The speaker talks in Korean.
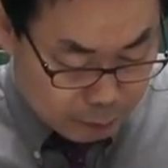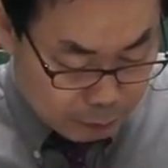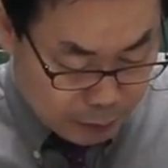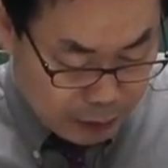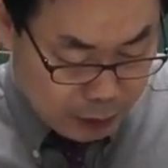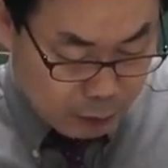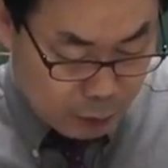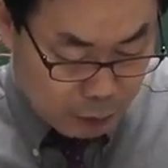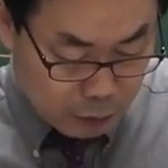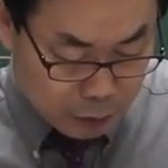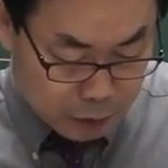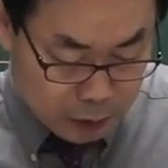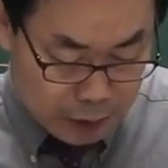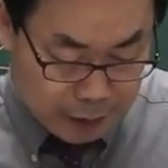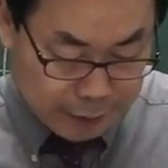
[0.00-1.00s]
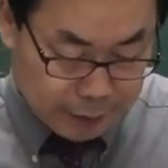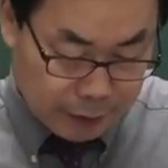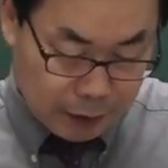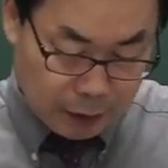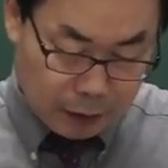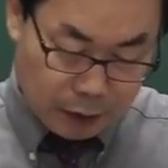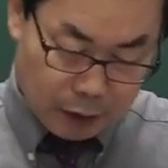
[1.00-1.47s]
P 코드가
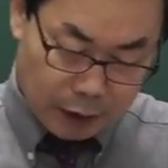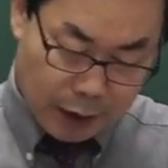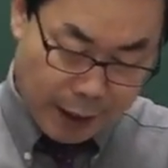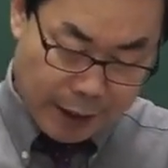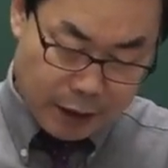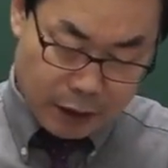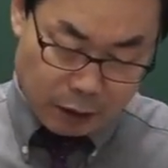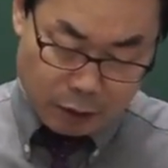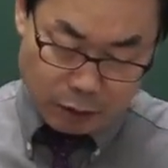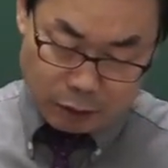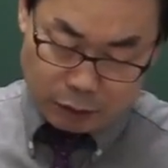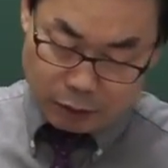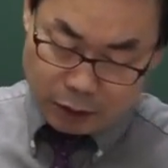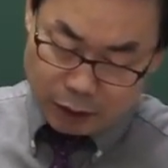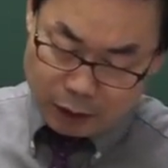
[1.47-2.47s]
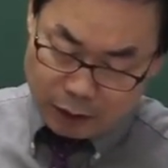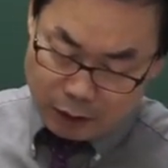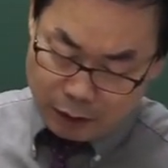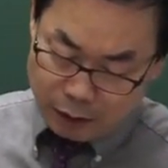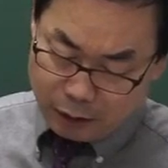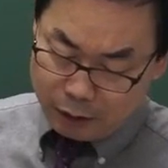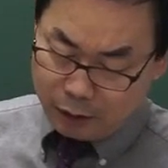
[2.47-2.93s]
있다. H 코드는
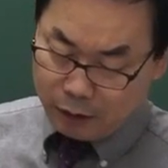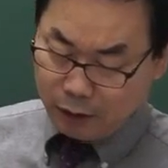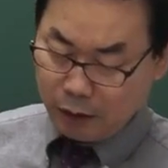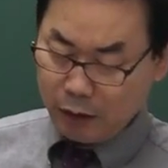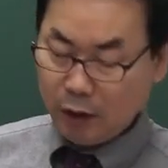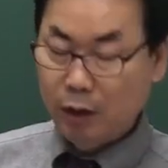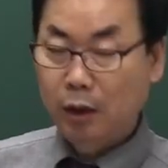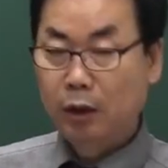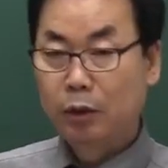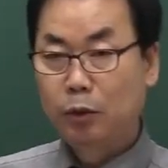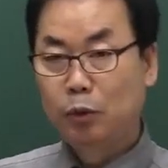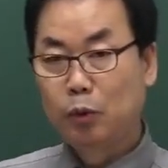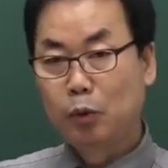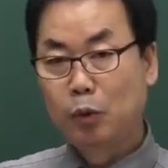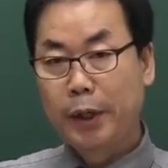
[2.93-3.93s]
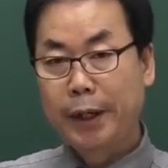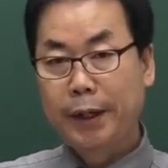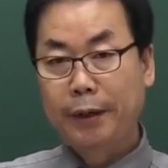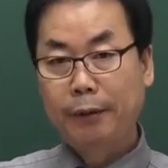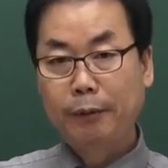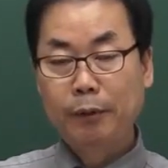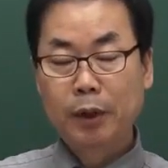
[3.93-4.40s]

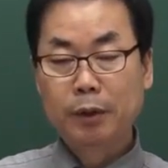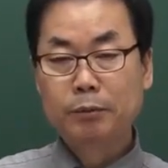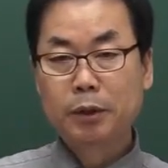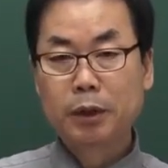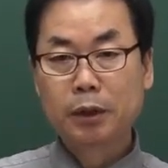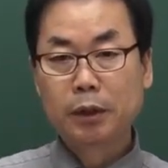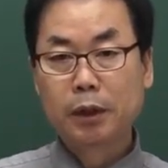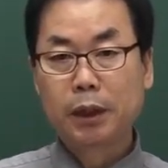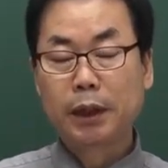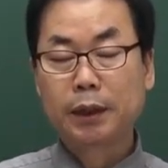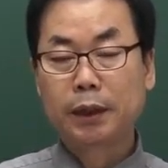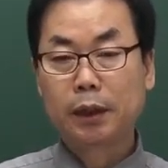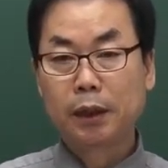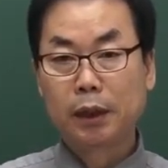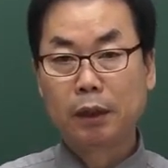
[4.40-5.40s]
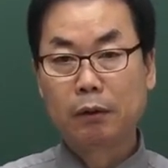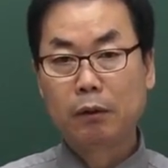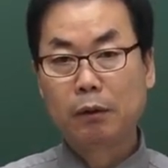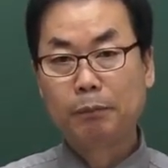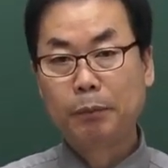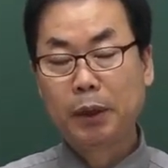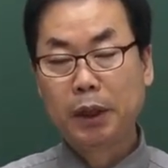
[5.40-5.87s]
유해 위험성을
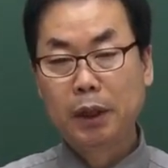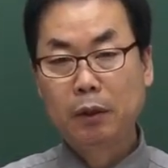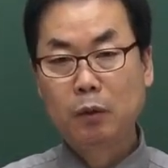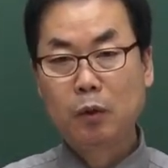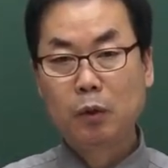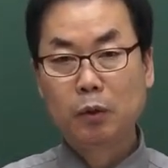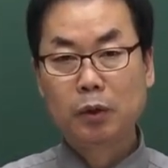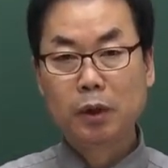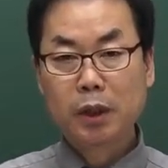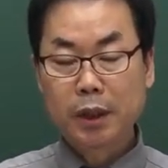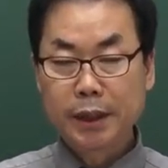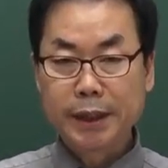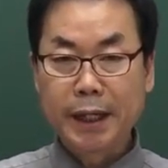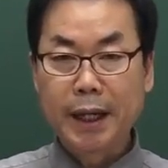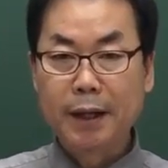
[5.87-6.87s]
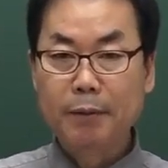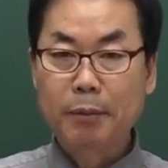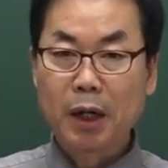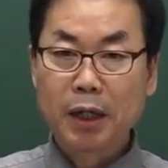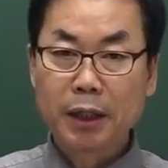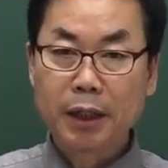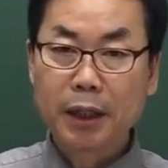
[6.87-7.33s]
나타내고 P 코드는
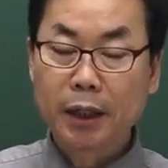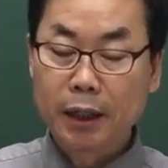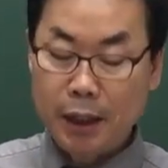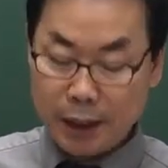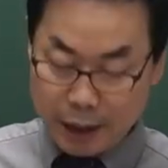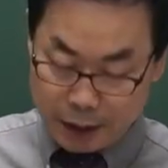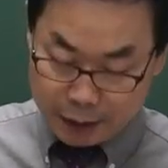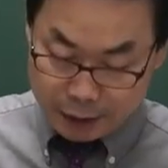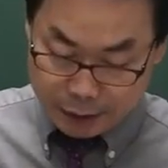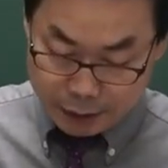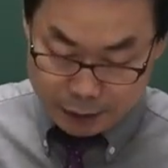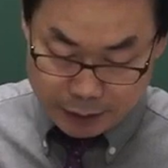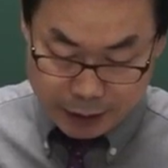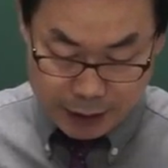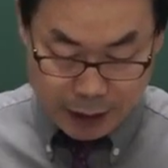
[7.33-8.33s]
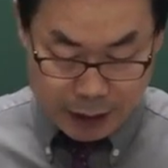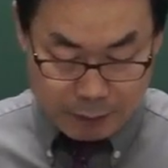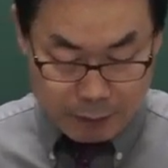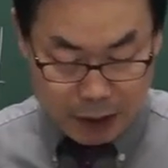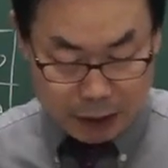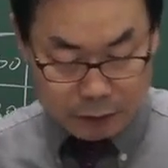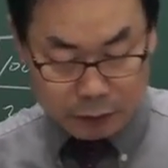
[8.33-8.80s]
예방에 관한
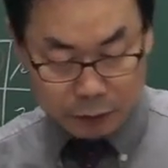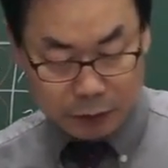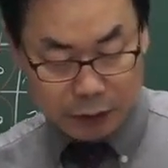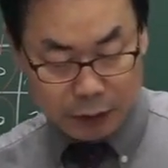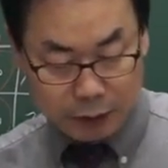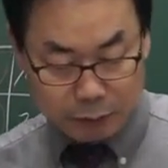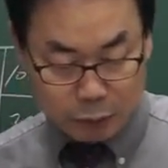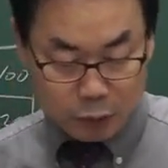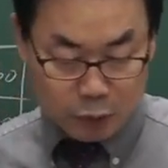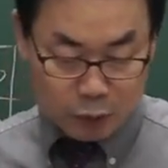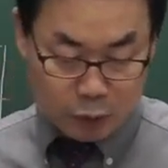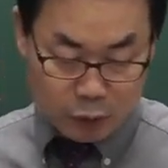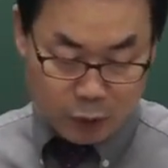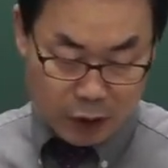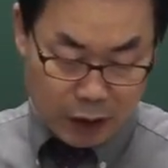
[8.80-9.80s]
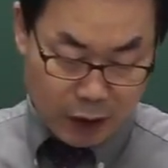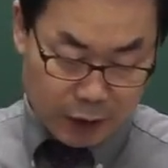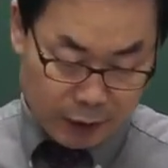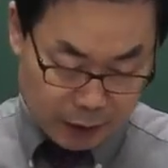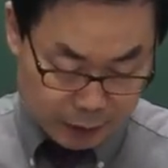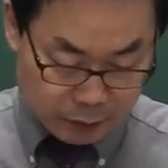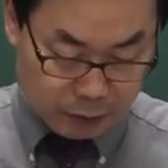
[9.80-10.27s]
예방 조치
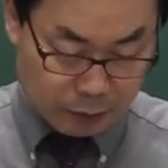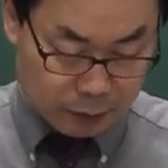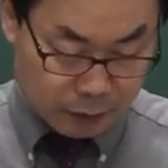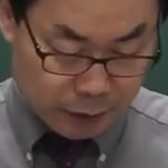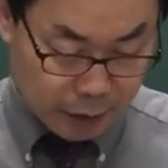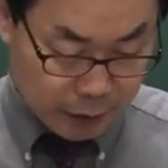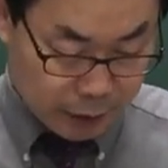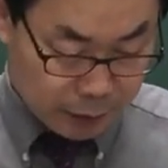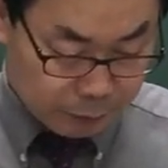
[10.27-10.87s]
문구가 되죠. 예.